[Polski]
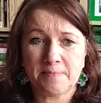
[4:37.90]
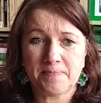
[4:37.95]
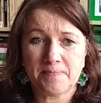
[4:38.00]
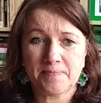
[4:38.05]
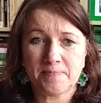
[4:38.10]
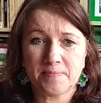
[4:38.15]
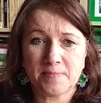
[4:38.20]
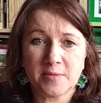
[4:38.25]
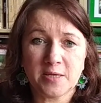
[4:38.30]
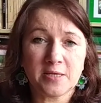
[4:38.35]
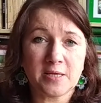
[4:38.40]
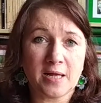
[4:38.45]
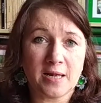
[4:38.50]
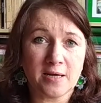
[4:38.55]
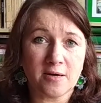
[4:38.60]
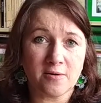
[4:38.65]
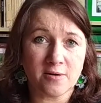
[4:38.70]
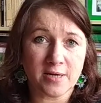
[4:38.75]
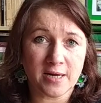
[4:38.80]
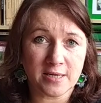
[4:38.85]

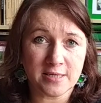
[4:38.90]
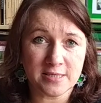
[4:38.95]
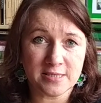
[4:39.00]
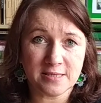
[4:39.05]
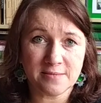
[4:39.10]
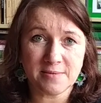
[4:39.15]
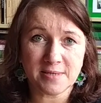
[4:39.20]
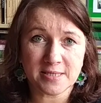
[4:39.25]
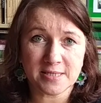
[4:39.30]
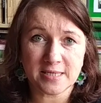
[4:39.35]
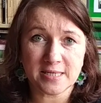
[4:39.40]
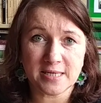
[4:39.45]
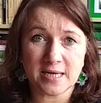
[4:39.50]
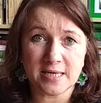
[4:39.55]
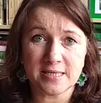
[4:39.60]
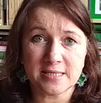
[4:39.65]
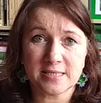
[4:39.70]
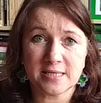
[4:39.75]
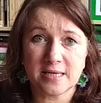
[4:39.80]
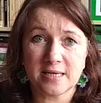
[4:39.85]
niedaleko granicy
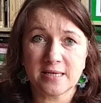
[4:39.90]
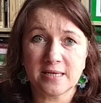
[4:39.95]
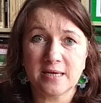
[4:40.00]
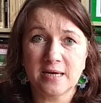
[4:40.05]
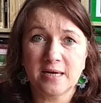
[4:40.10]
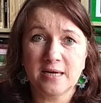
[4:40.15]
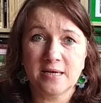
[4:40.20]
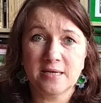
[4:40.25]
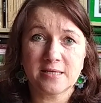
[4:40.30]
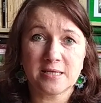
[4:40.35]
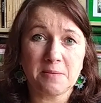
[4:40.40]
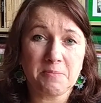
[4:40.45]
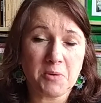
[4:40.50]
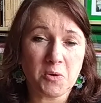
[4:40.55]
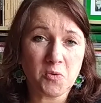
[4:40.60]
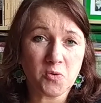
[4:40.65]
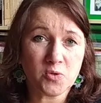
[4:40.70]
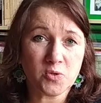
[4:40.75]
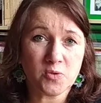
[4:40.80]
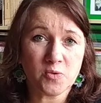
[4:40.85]
meksykańskiej, na
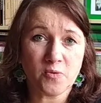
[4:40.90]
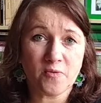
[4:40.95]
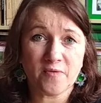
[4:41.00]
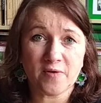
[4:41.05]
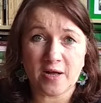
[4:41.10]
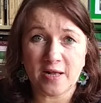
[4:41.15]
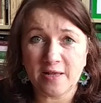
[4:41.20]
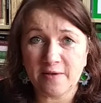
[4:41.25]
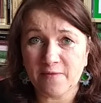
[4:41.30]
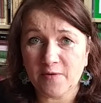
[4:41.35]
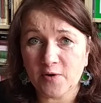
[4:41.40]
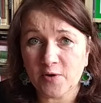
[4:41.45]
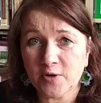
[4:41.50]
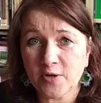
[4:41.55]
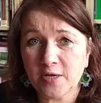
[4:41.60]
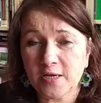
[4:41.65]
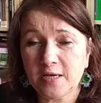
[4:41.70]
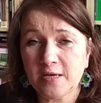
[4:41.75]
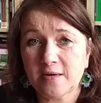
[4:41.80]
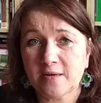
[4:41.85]
południu w
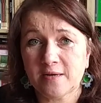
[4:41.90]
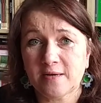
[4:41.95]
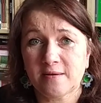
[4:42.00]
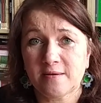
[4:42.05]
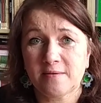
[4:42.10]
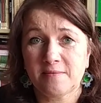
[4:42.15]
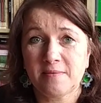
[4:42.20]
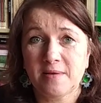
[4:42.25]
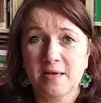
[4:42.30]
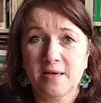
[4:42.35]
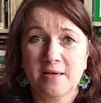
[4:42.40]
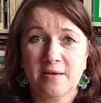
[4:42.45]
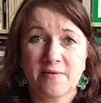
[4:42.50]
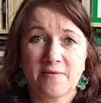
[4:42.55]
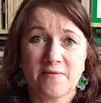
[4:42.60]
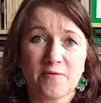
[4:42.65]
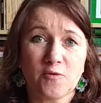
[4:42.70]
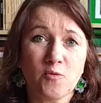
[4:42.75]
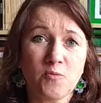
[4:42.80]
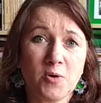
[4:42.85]
Kalifornii,
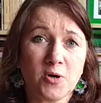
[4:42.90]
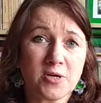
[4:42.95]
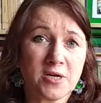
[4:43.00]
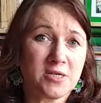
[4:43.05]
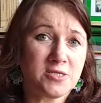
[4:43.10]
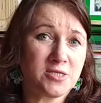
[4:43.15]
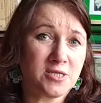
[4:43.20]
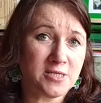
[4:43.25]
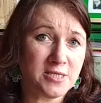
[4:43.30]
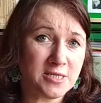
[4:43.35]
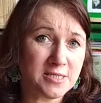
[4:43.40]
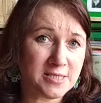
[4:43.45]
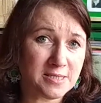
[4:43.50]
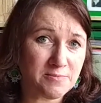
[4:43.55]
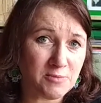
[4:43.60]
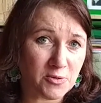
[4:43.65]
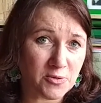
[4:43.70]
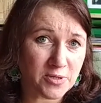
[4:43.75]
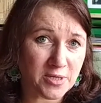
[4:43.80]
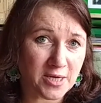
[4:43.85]
w ubogiej dzielnicy
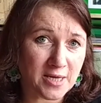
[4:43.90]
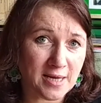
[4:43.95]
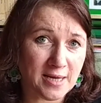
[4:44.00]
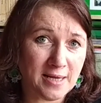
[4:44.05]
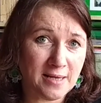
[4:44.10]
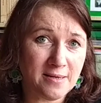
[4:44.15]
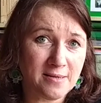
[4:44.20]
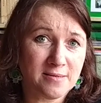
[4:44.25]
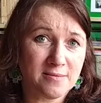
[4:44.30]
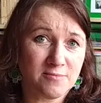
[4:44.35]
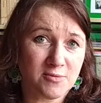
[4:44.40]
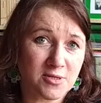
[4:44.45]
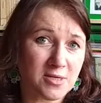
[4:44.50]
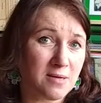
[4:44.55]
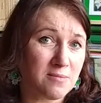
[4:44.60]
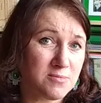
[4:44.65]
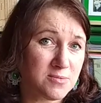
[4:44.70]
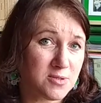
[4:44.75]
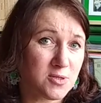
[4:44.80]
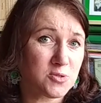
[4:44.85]
Monterey, bo
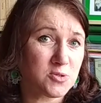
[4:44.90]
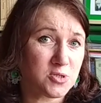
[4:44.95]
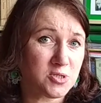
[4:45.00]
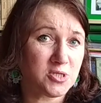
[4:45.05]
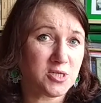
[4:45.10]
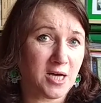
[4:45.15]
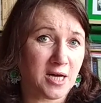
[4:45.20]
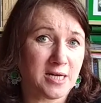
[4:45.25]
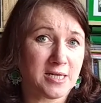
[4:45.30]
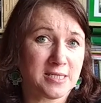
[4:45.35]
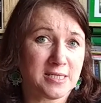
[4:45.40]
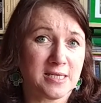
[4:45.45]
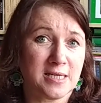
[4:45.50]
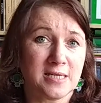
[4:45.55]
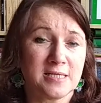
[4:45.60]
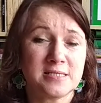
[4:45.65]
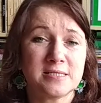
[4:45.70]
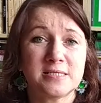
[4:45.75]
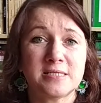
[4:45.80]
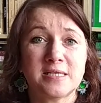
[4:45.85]
tam toczy się
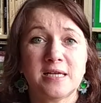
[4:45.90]
akcja.